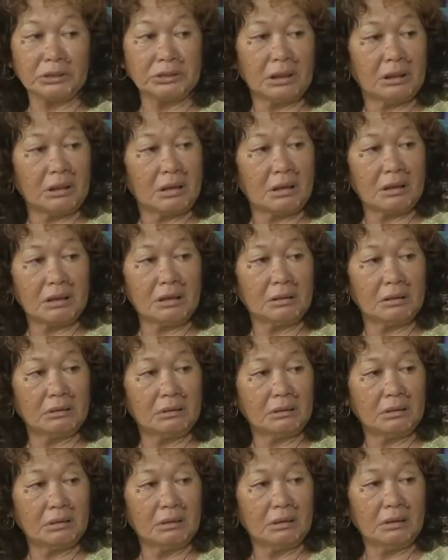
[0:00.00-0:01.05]
pa din sila.
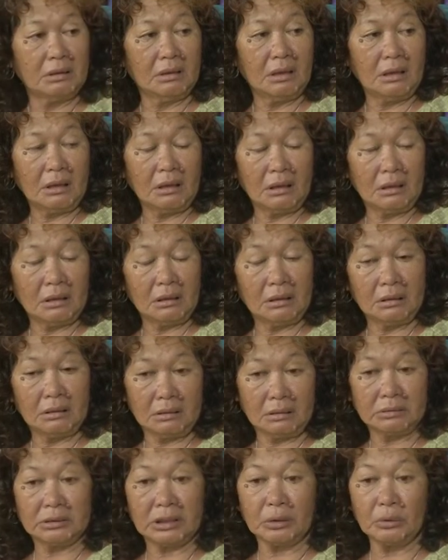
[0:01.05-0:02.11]

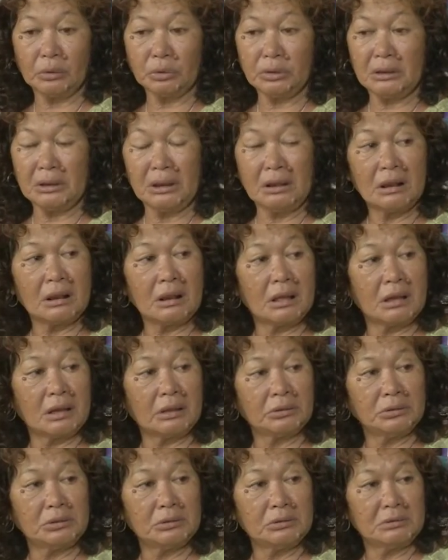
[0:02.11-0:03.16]
Sagutin nila
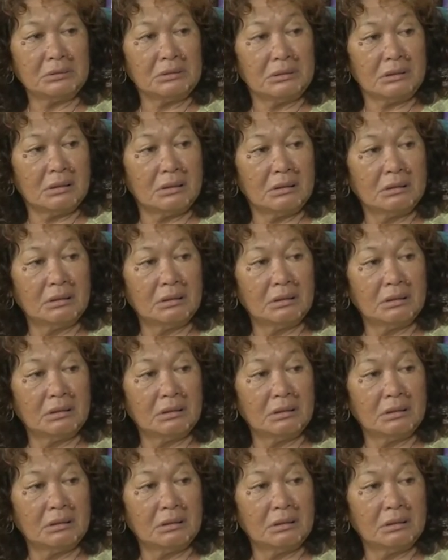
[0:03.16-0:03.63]
lahat yun.